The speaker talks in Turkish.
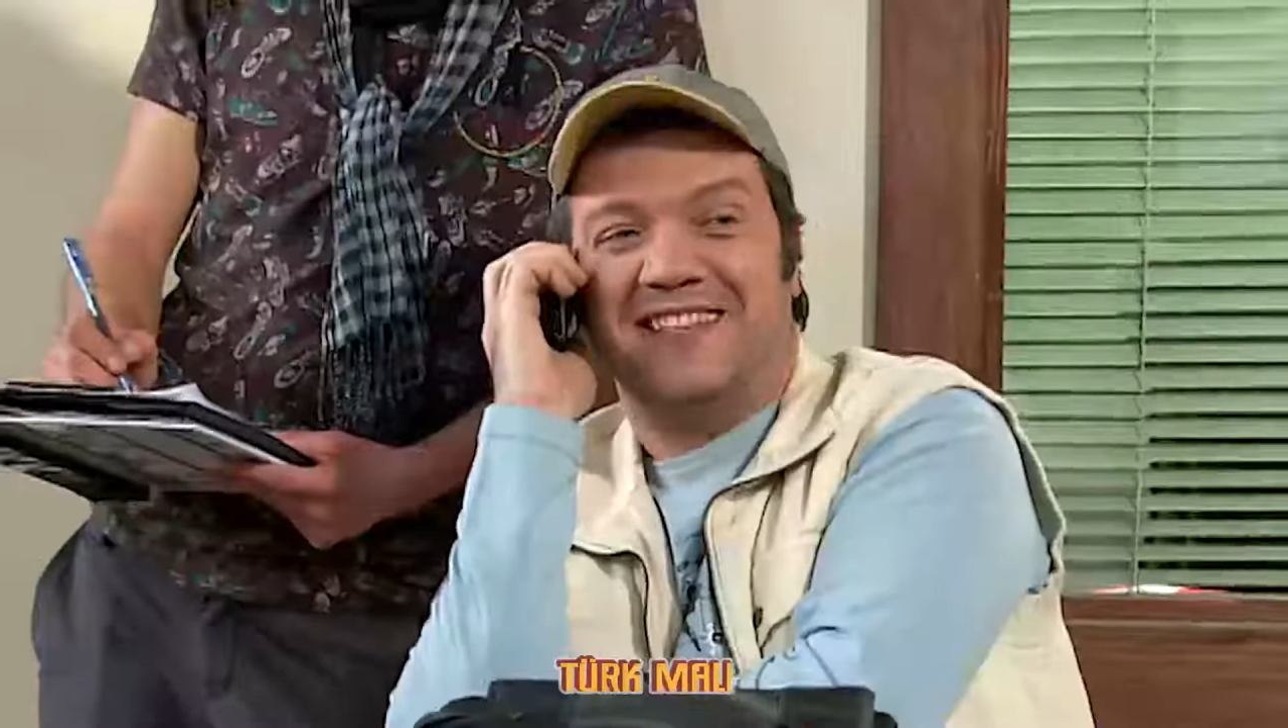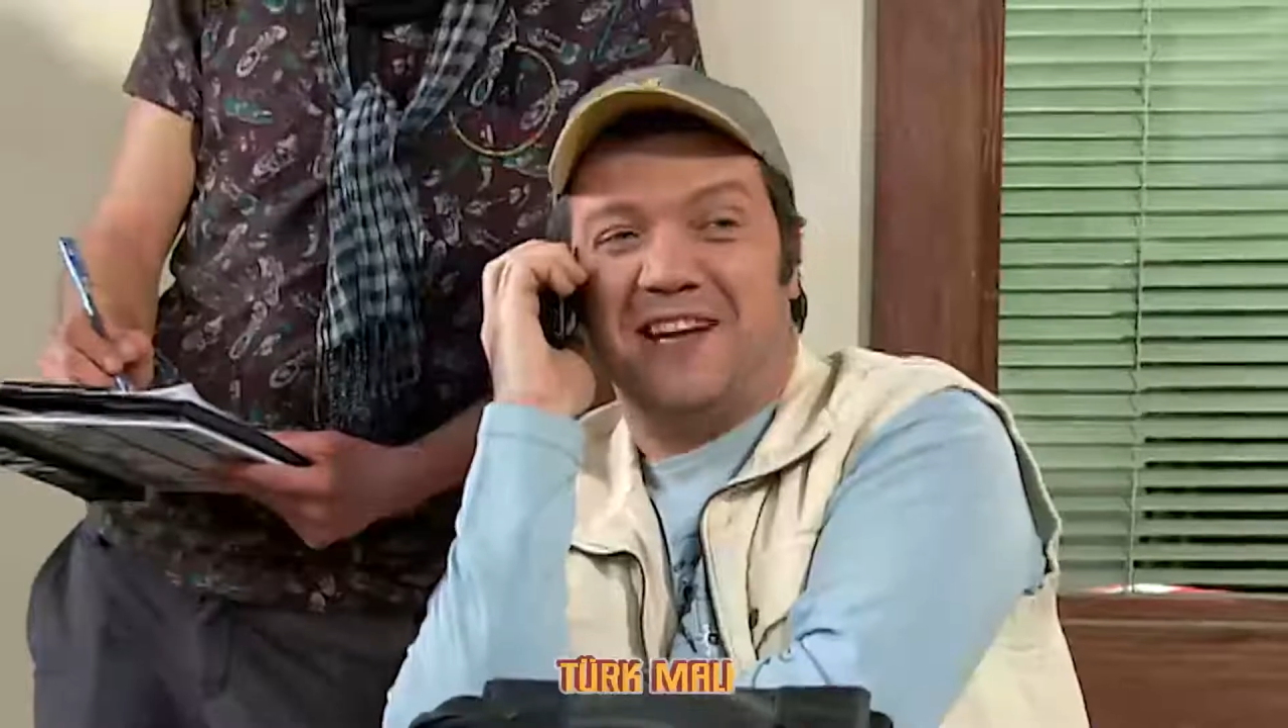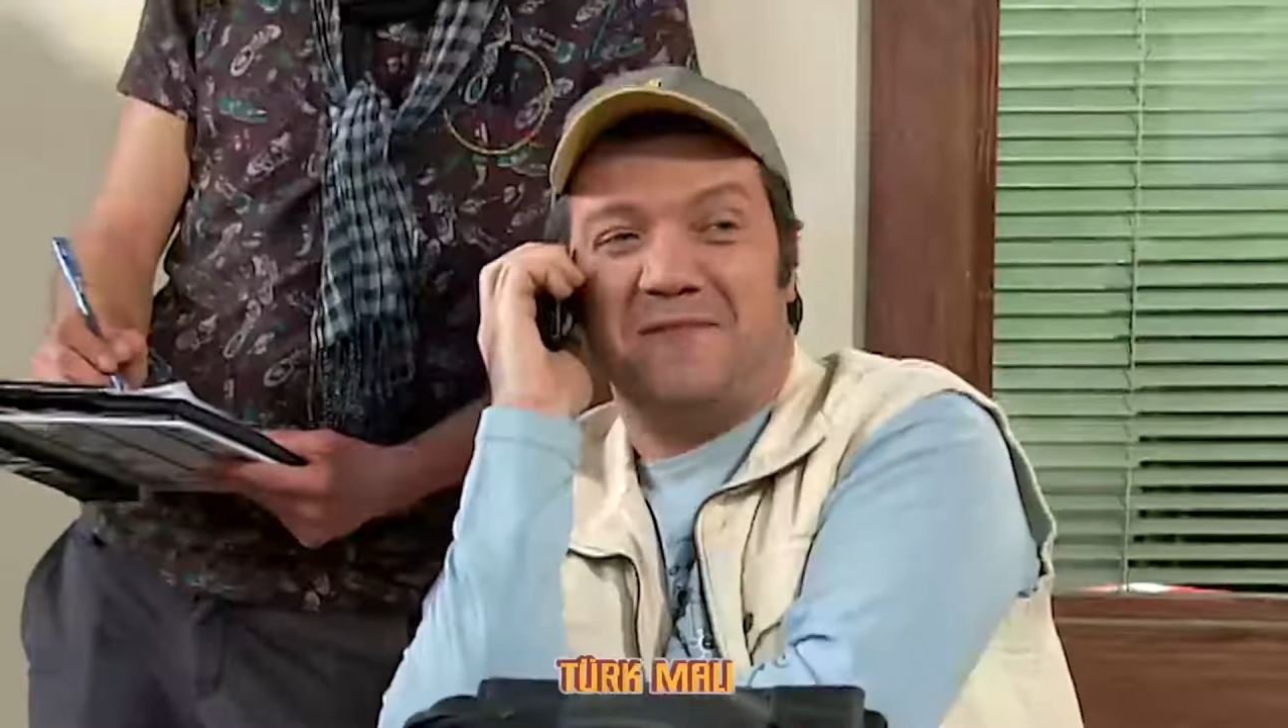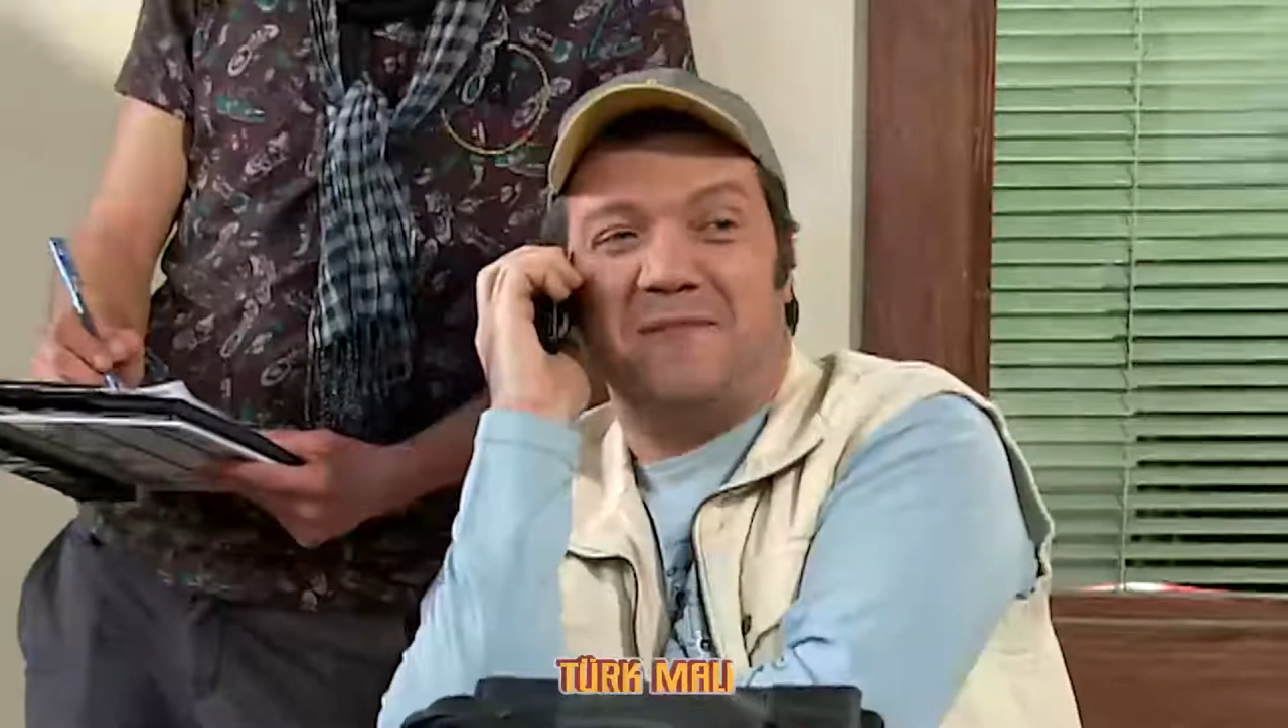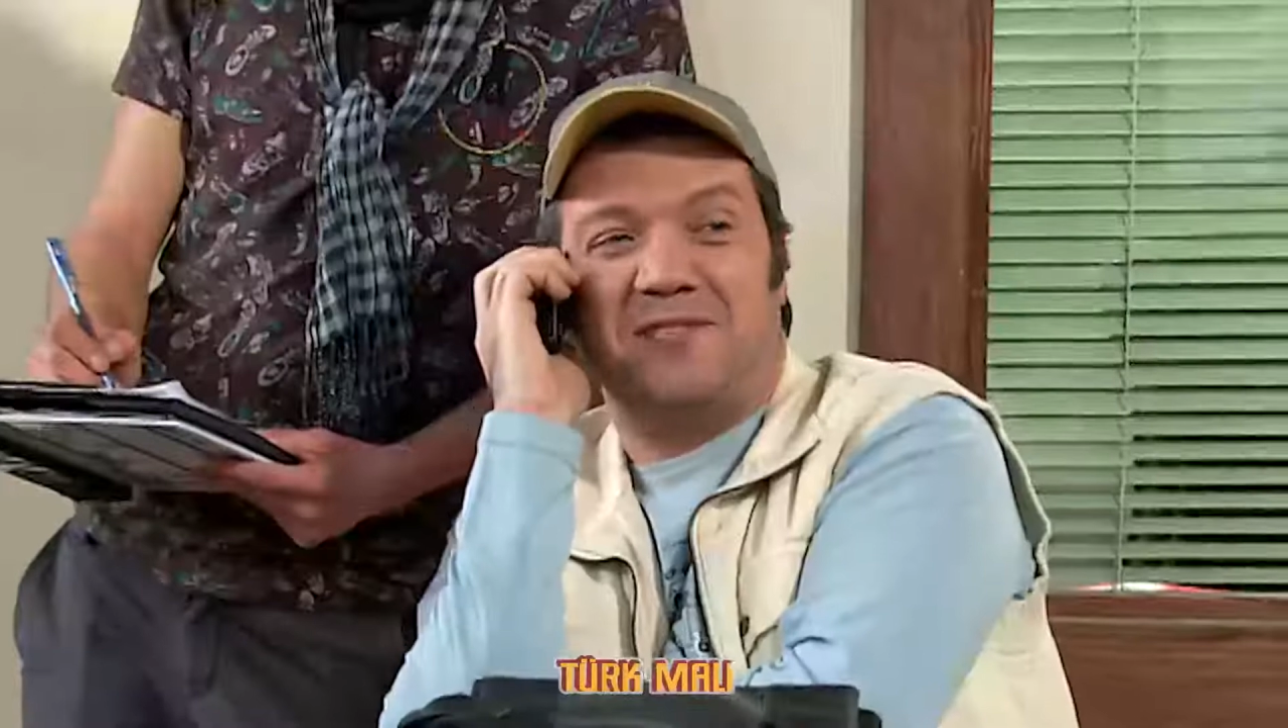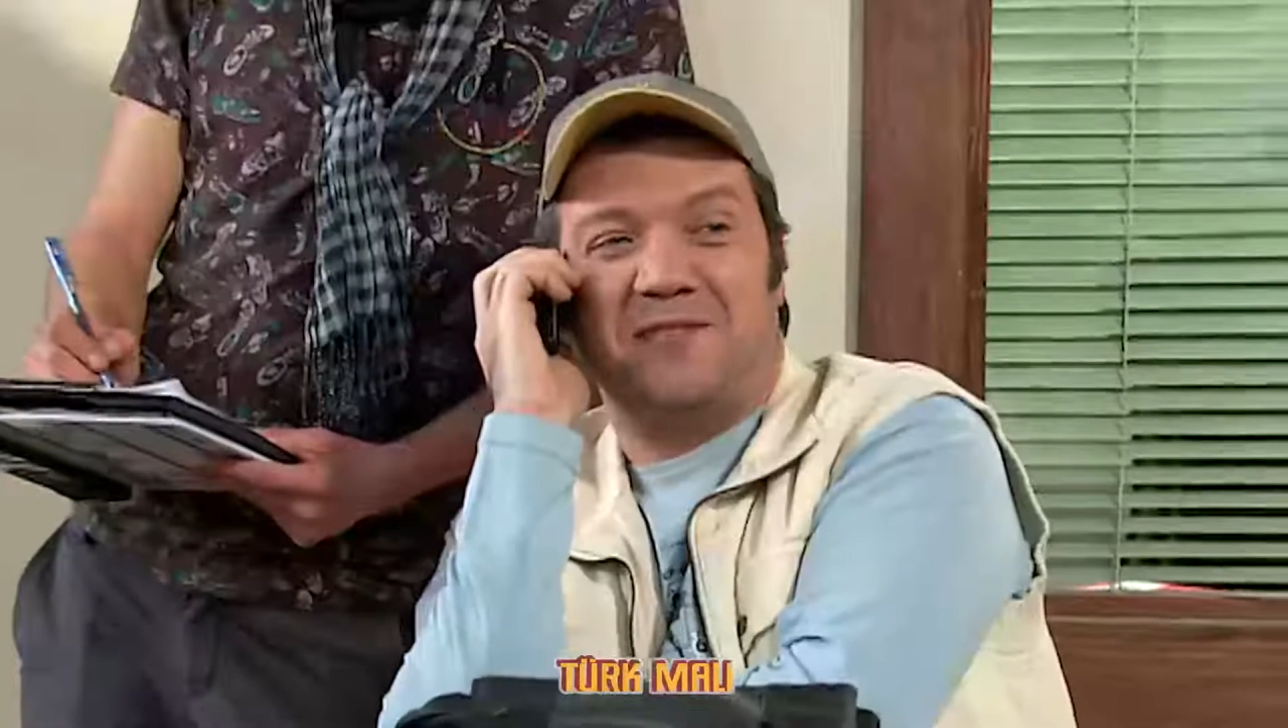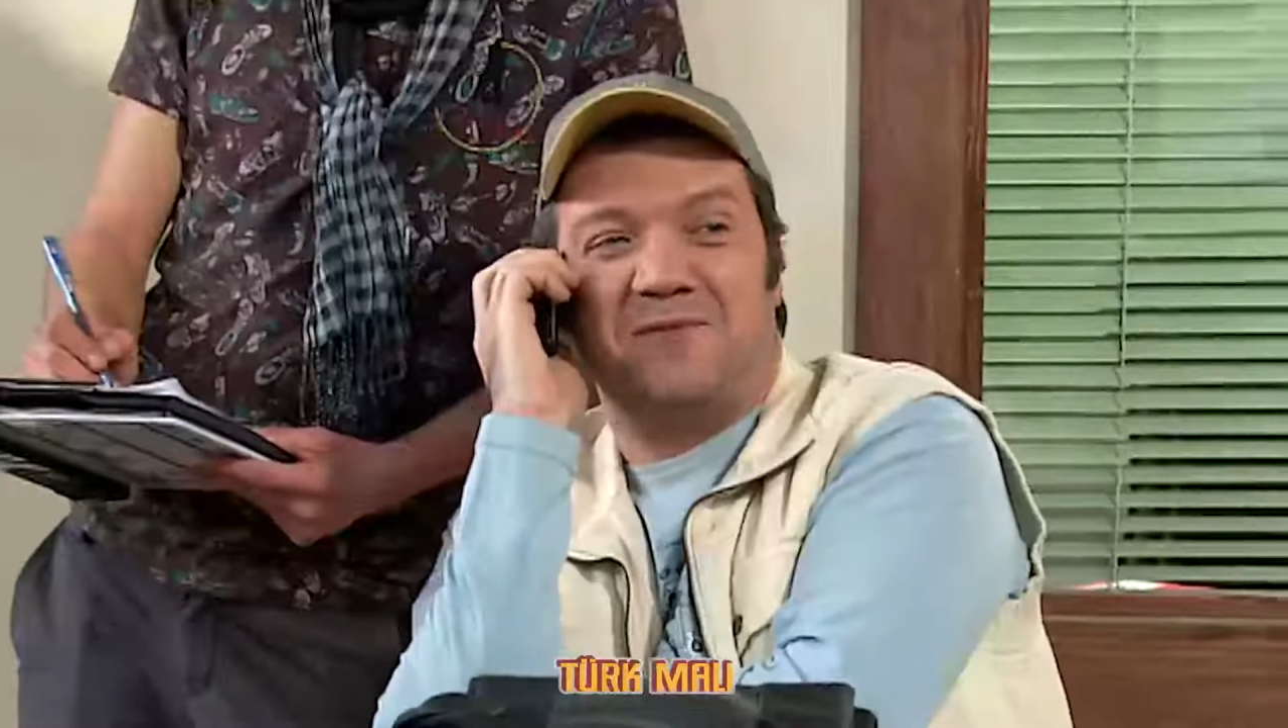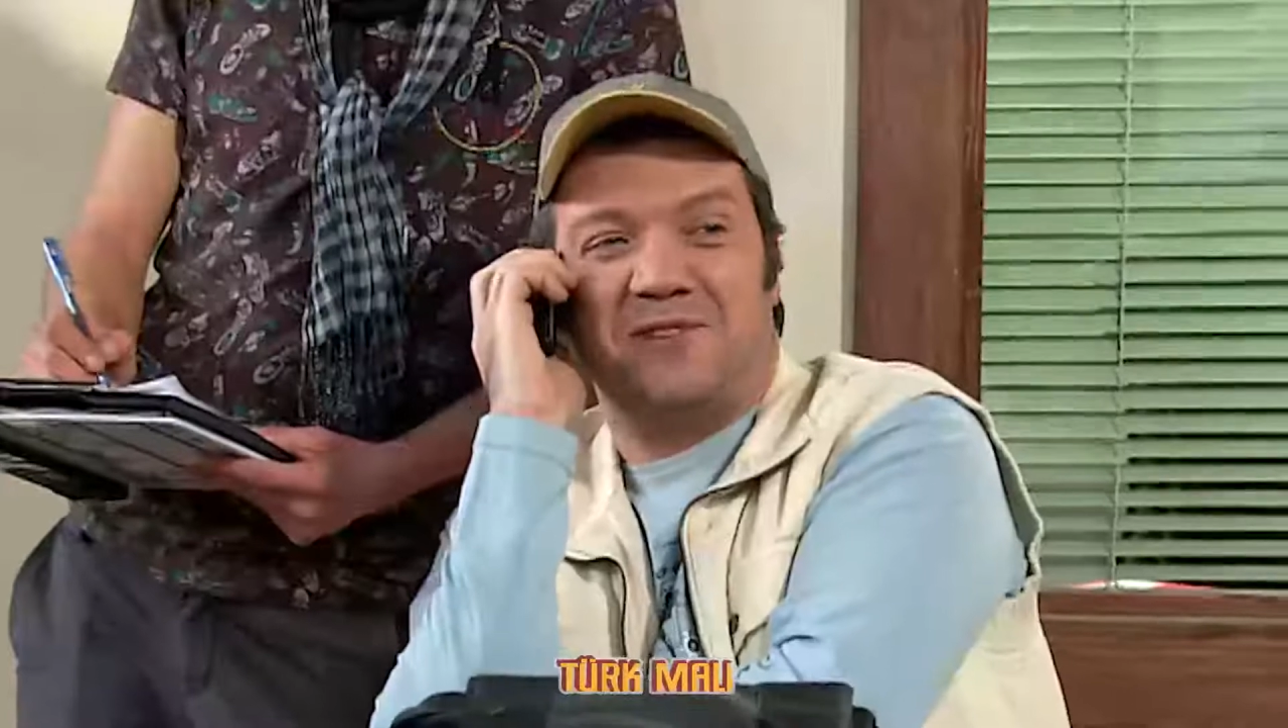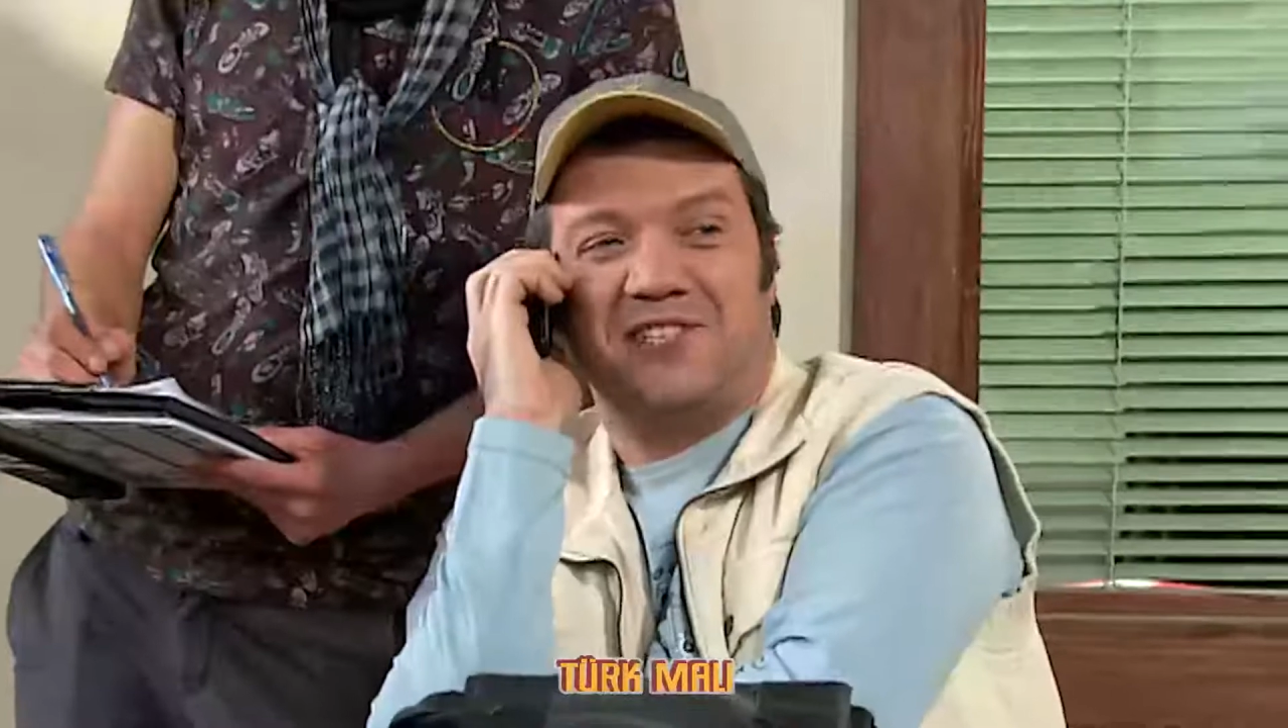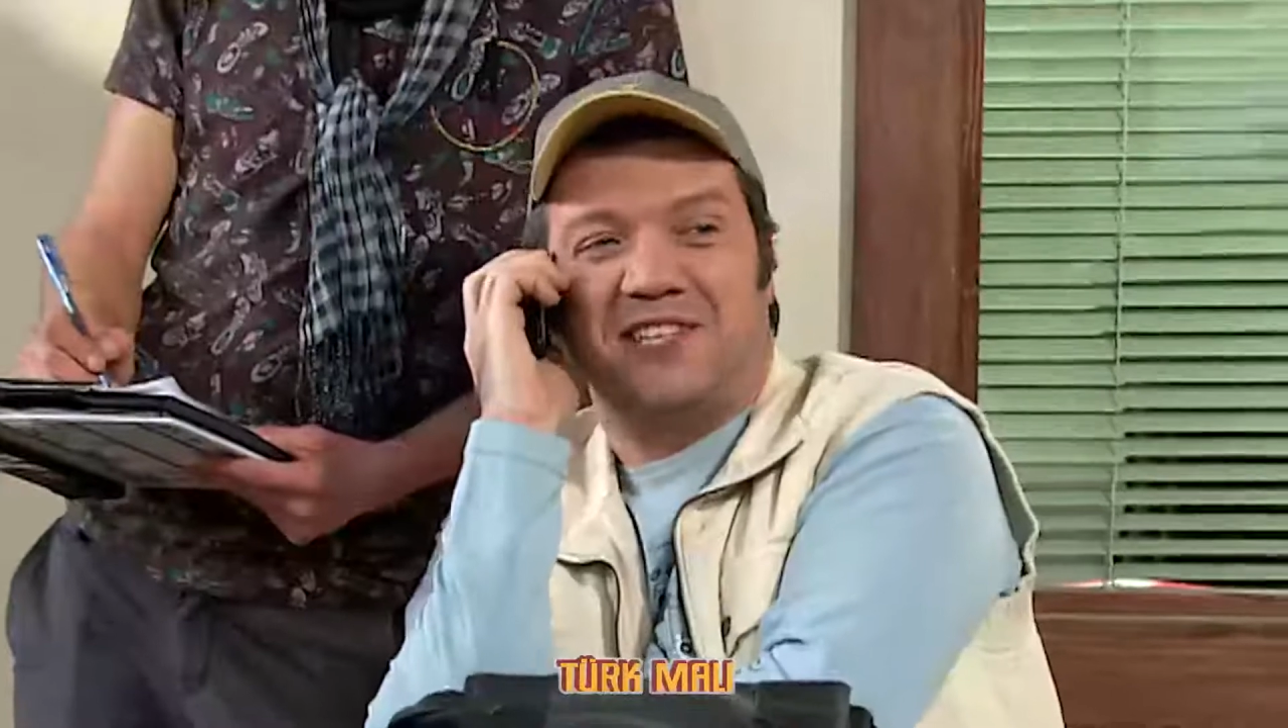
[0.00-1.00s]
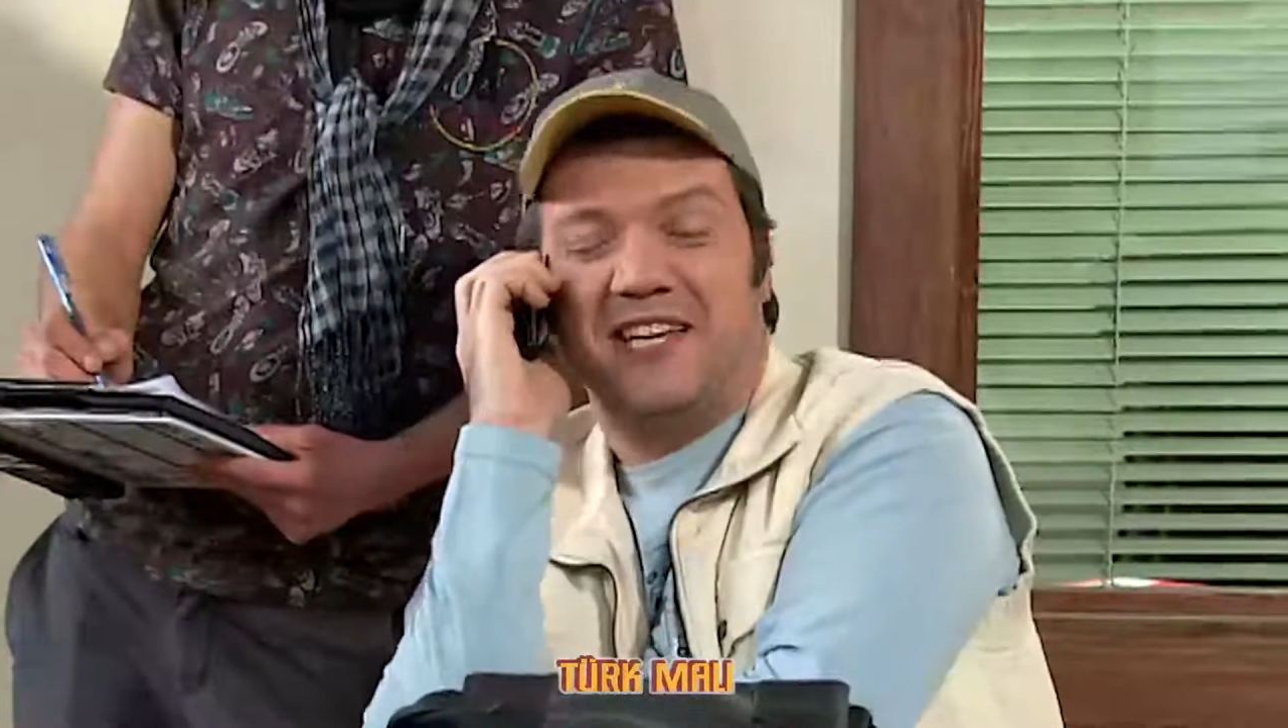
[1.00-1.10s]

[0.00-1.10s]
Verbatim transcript: Tamamdır bu iş.